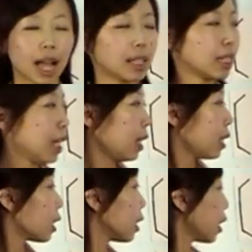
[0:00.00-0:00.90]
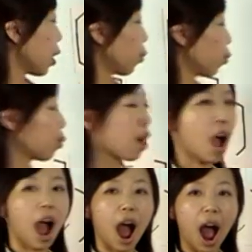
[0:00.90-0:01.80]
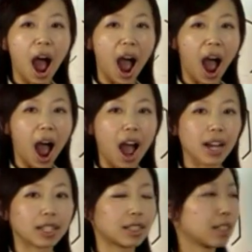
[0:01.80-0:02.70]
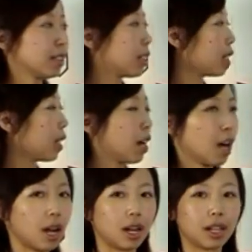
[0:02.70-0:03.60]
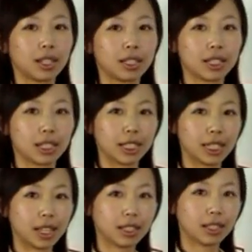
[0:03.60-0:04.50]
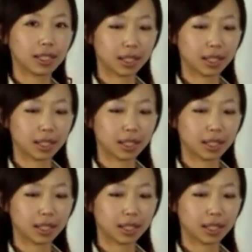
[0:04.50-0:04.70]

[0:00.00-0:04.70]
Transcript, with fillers: 它的音是介于啊跟呃之间。